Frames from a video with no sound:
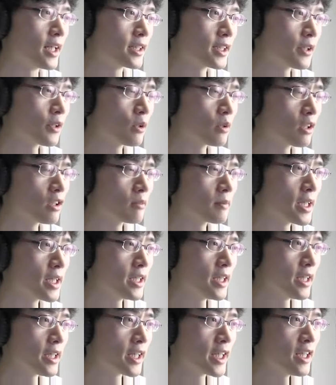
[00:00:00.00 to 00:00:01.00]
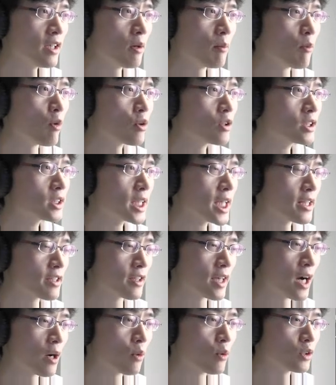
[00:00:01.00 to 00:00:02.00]
う。作業台の前に木を木材
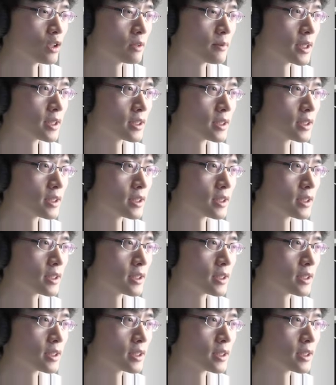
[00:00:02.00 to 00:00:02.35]
に加工しま